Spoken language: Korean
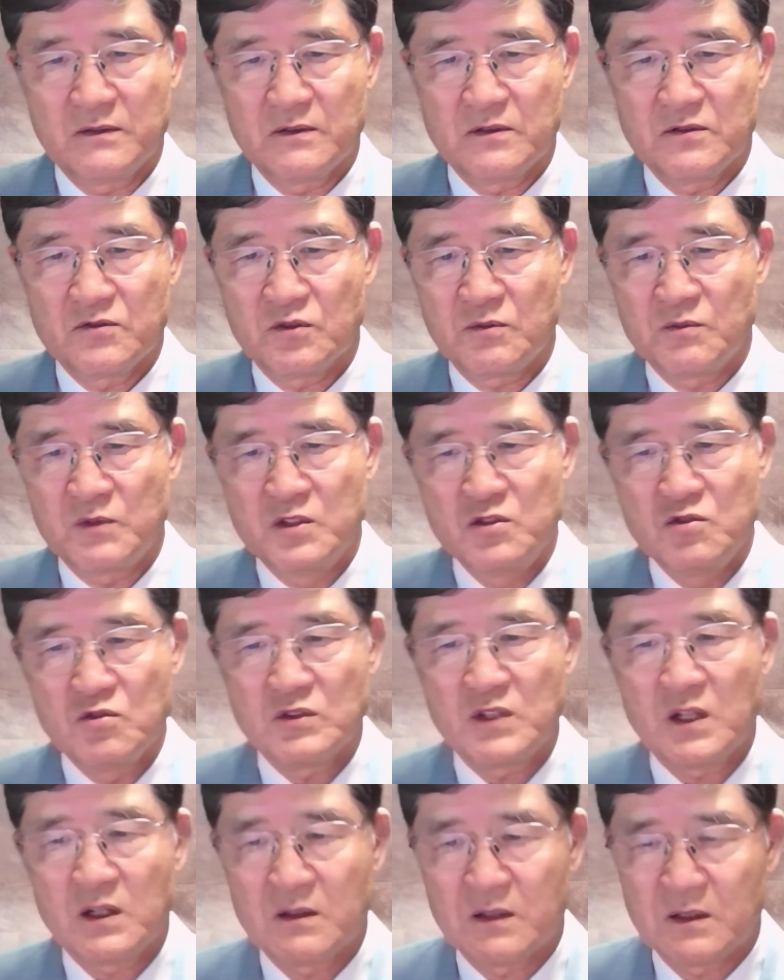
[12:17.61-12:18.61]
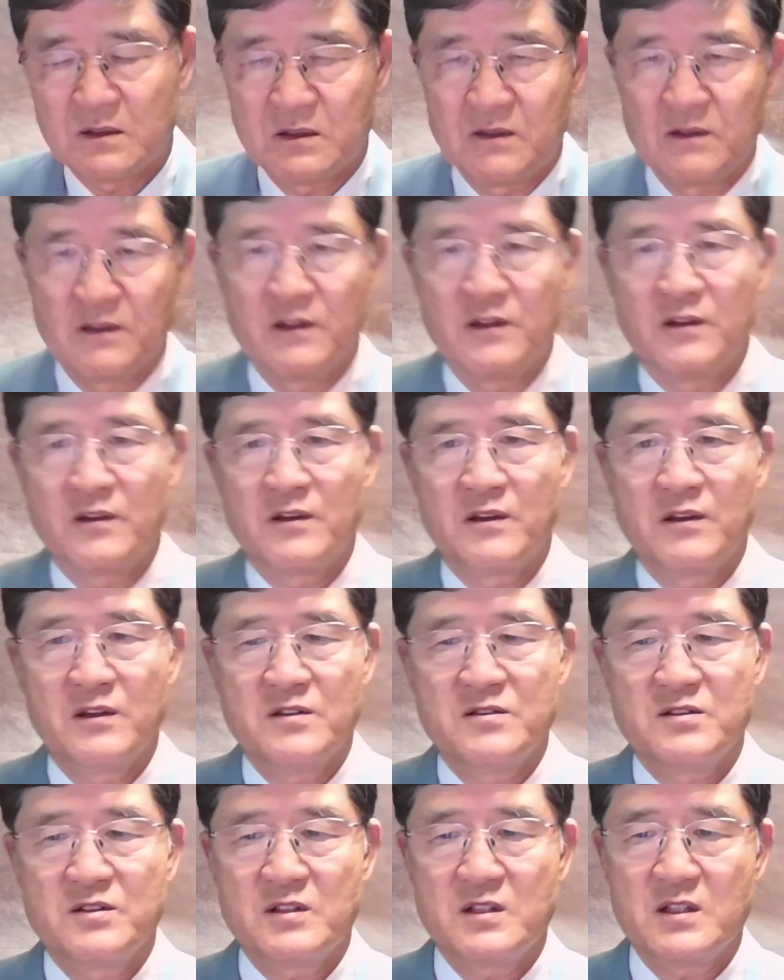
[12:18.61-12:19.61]
좀 인용된 것 같은데
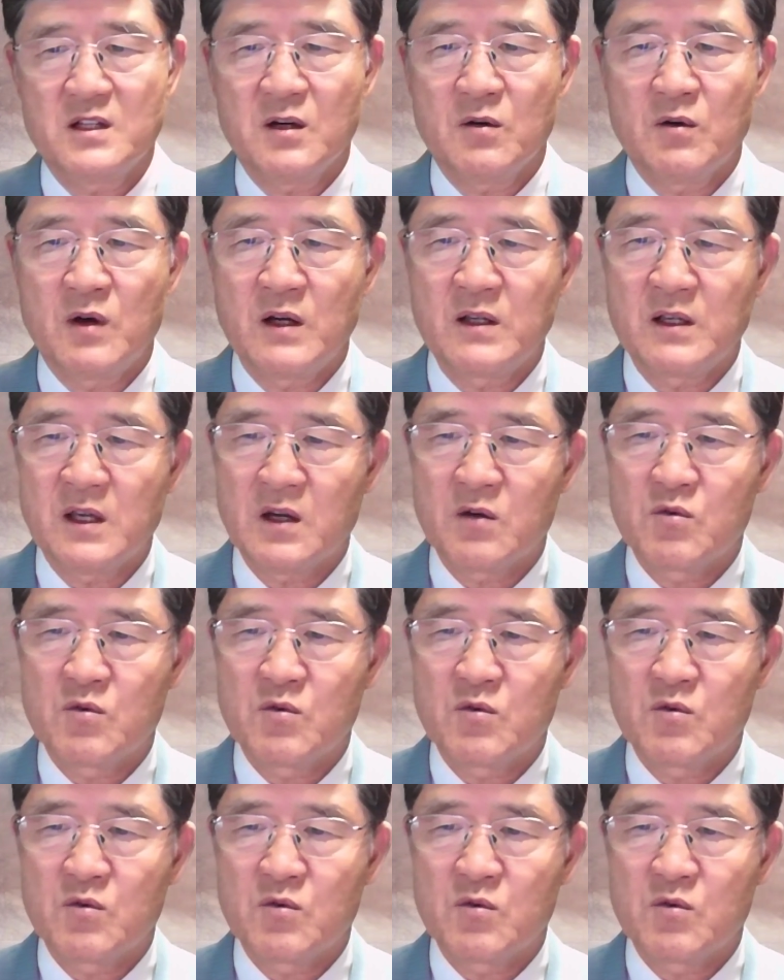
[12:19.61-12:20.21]
히스기야 왕의